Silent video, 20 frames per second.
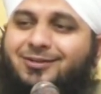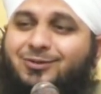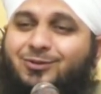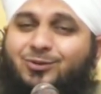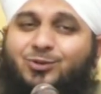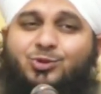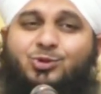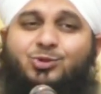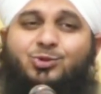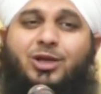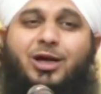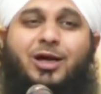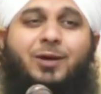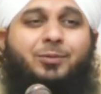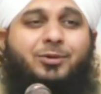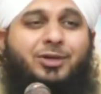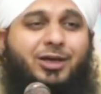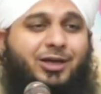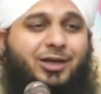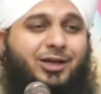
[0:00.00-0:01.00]
तो हुजूर
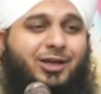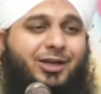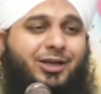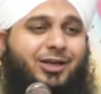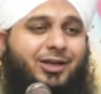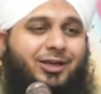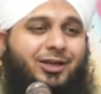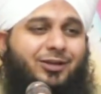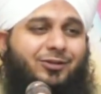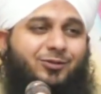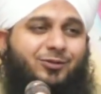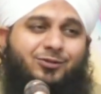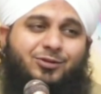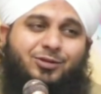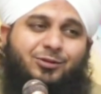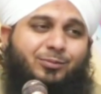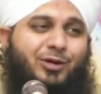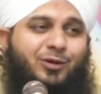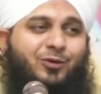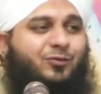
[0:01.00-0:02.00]
आप क्या करेंगे तो
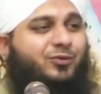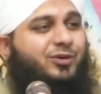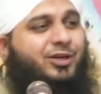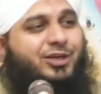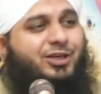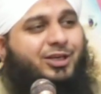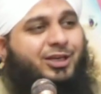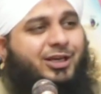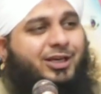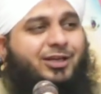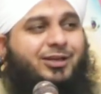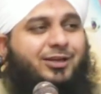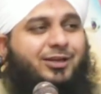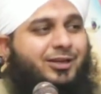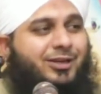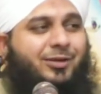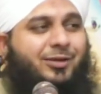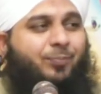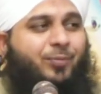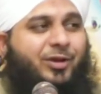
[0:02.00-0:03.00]
हजरत मारूफ करखी कहने
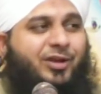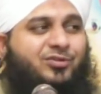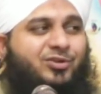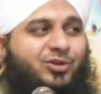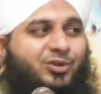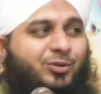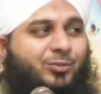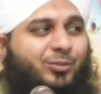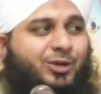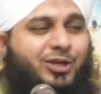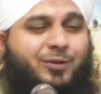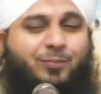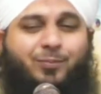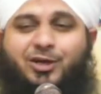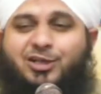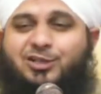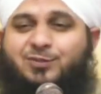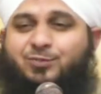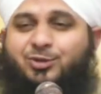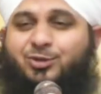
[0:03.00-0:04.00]
लगे पैसे तो मेरे
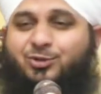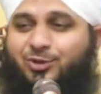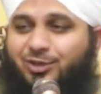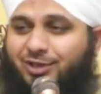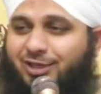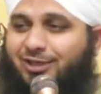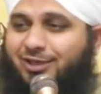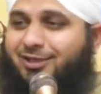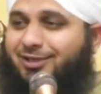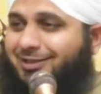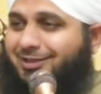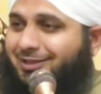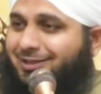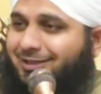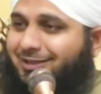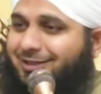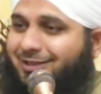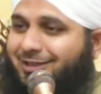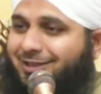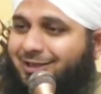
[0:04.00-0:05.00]
पास भी कोई नहीं
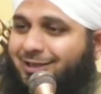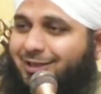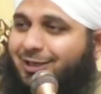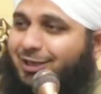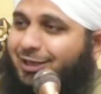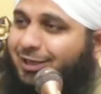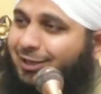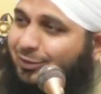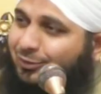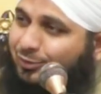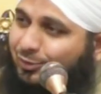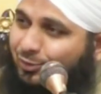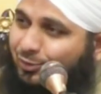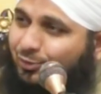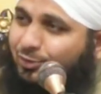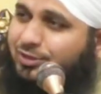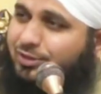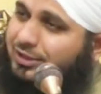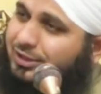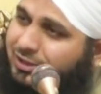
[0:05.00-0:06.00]

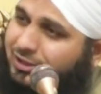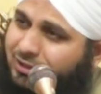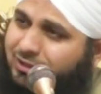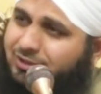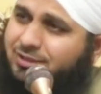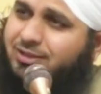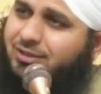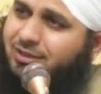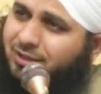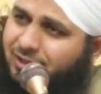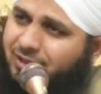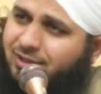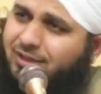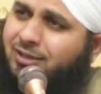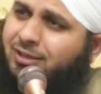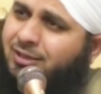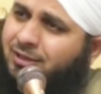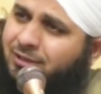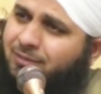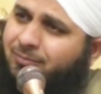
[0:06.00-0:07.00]
अखरोट खरीद के देने
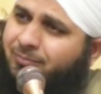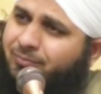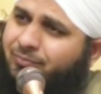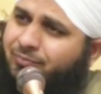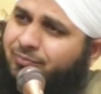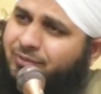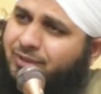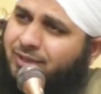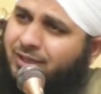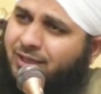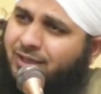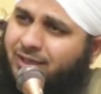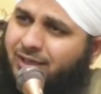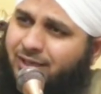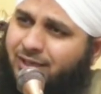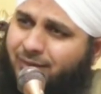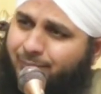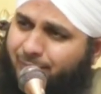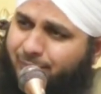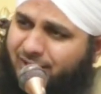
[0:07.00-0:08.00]
के
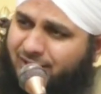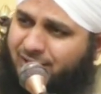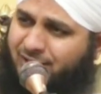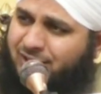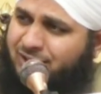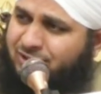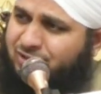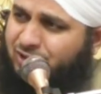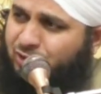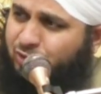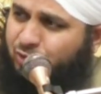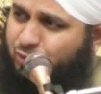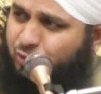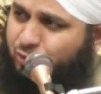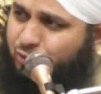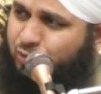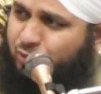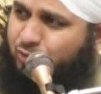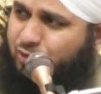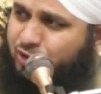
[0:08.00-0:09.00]
मैं यहाँ से
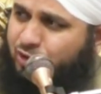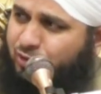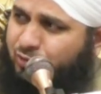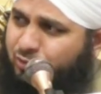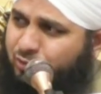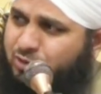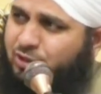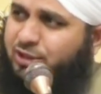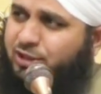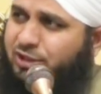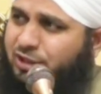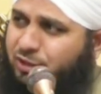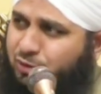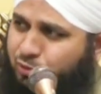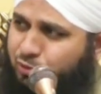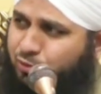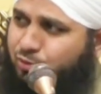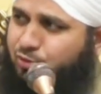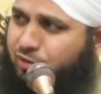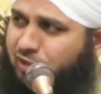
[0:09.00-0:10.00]
खजूरों की गुठलियाँ
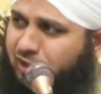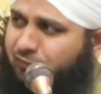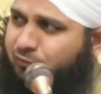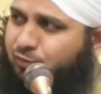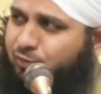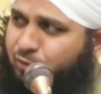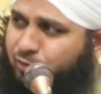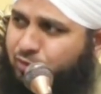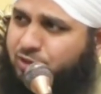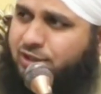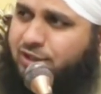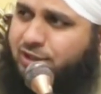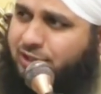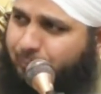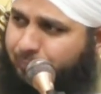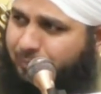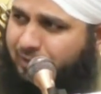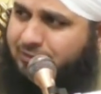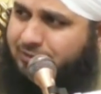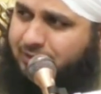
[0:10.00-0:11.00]
चुनूंगा वो
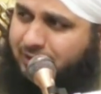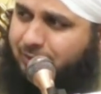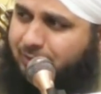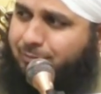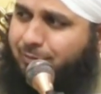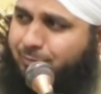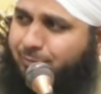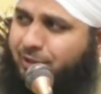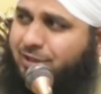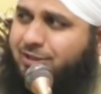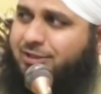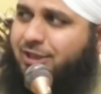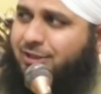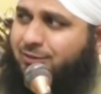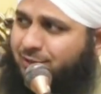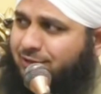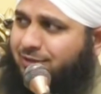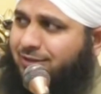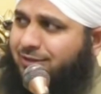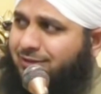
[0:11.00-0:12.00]
गुठलियाँ बाजार में बिक
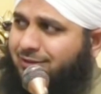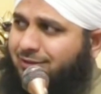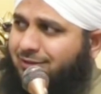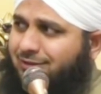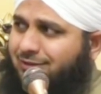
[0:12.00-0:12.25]
जाती हैं